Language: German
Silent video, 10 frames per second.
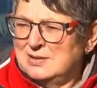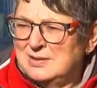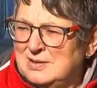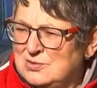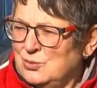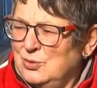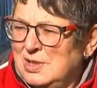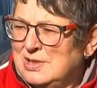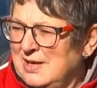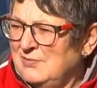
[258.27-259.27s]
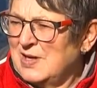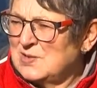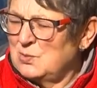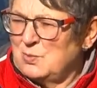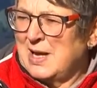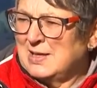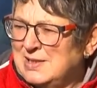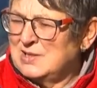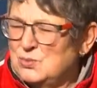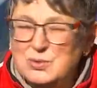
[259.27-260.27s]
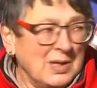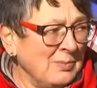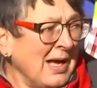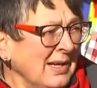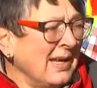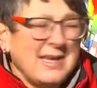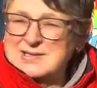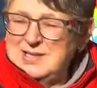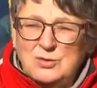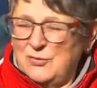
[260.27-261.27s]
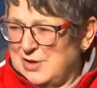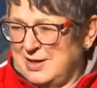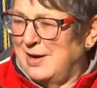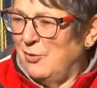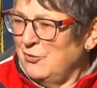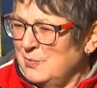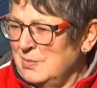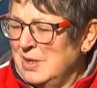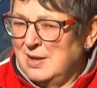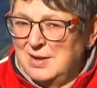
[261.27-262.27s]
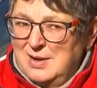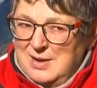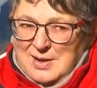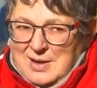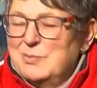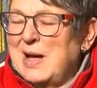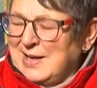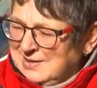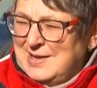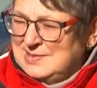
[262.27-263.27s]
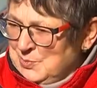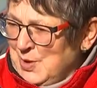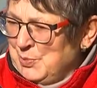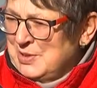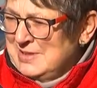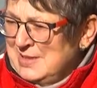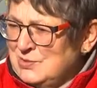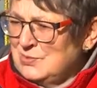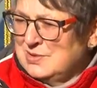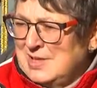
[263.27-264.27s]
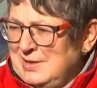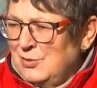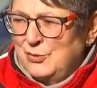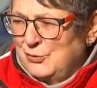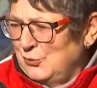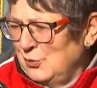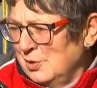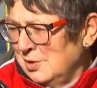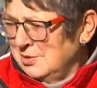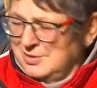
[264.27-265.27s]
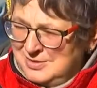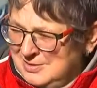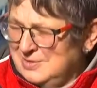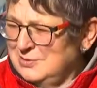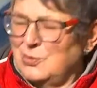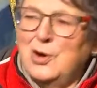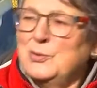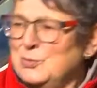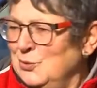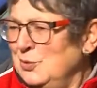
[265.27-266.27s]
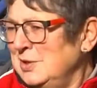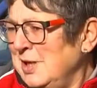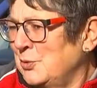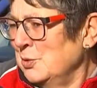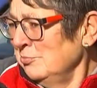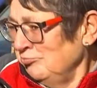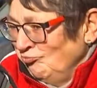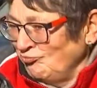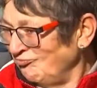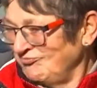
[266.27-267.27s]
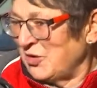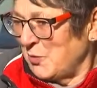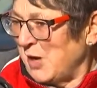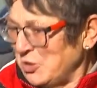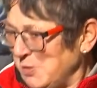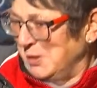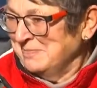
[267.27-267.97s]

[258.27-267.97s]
Ne? Das gehört einfach zum Markt dazu, denn Markt heißt nicht nur verkaufen, Markt heißt immer präsent zu sein, auch für die Sorgen und Nöte der Kunden zum Beispiel.